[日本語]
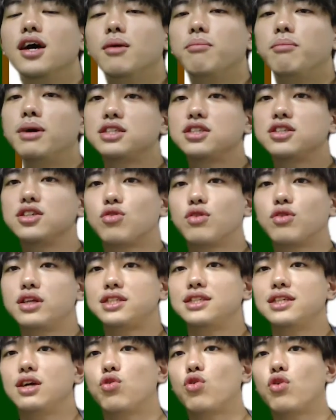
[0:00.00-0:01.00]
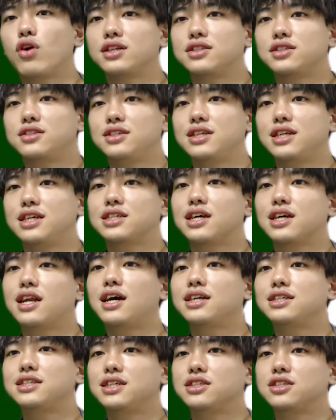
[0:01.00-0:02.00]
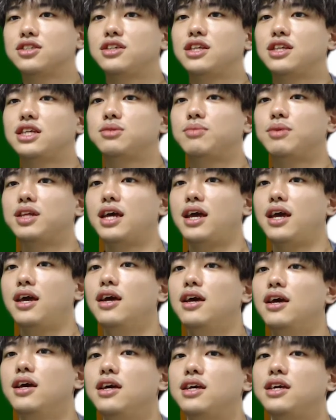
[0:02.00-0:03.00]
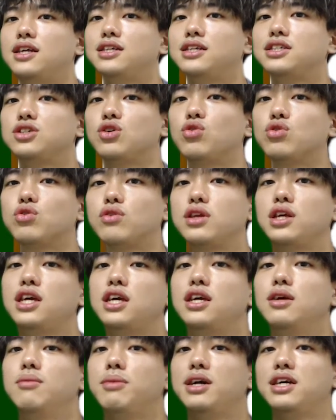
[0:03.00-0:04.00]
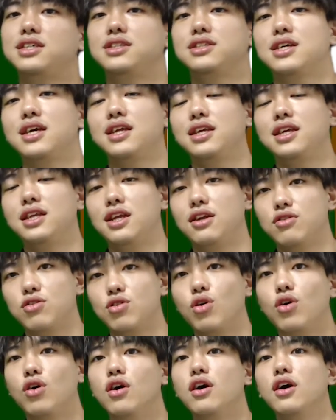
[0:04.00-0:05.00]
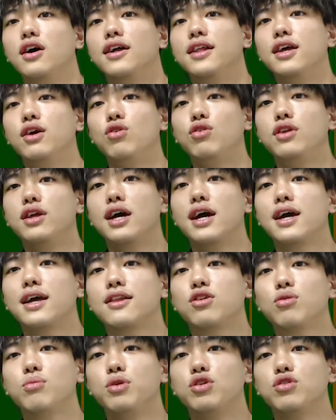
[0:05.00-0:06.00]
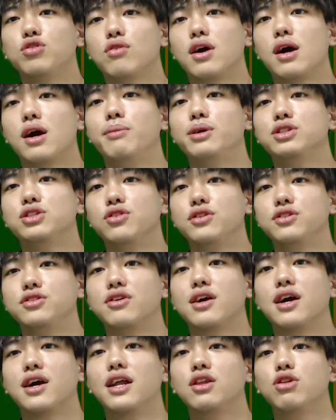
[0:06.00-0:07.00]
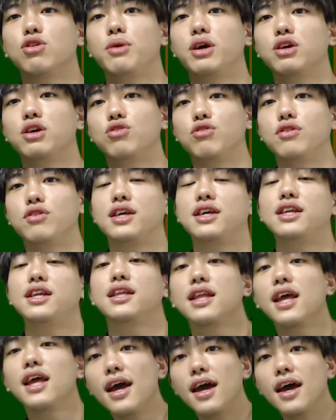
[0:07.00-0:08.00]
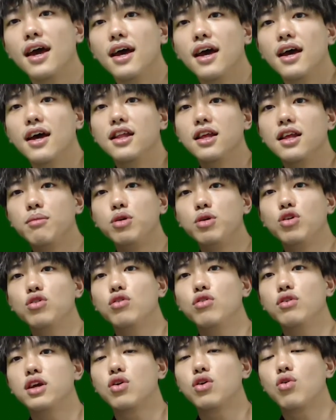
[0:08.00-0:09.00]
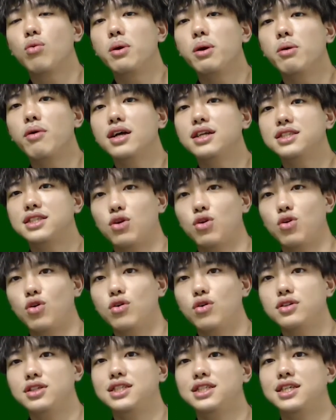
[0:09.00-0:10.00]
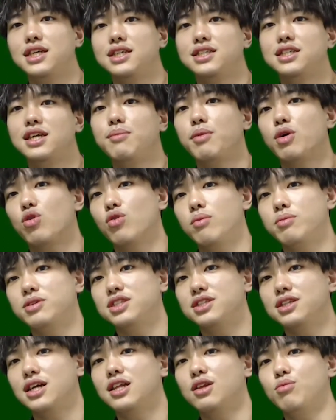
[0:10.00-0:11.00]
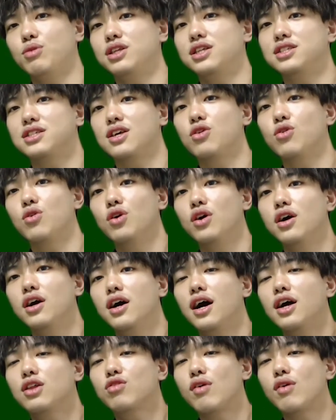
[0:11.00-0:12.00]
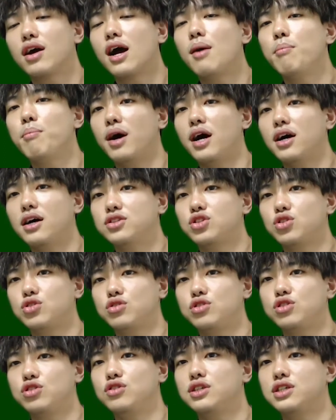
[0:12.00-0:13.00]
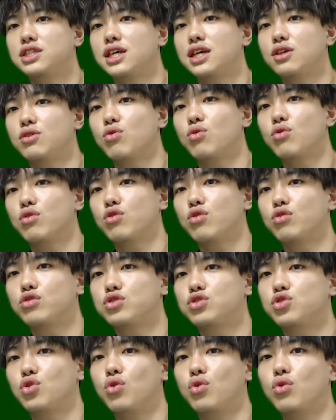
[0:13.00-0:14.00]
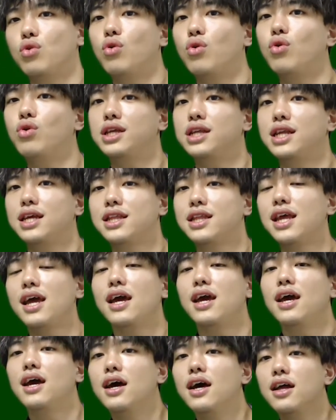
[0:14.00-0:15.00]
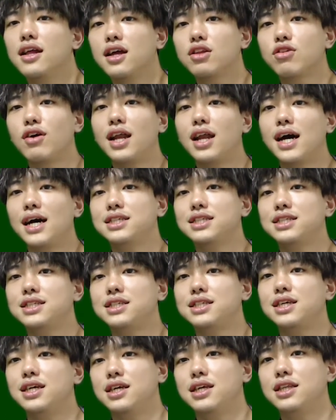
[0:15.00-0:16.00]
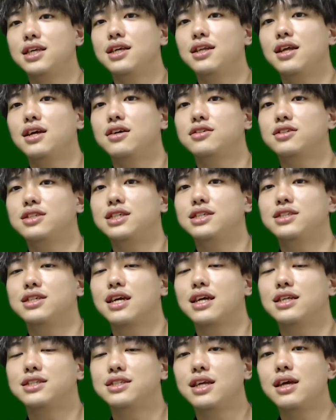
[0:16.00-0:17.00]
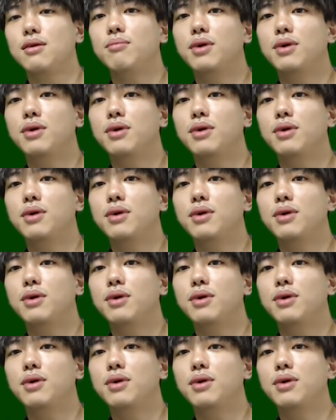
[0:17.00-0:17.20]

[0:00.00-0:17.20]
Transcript: まず、これですね、5月1日から8月1日まで、日にちごとに、ま日付に入れると。で、売上とミューとか、まあ、それぞれからのベクトルに入れて、で、ミューの1個目は0に指定して、まあ、これ別に何でもいいんですけど、あとはガンマ、ちょっと周期性のこの特徴を入れて、あとはラージ T にレンクス日付ですね。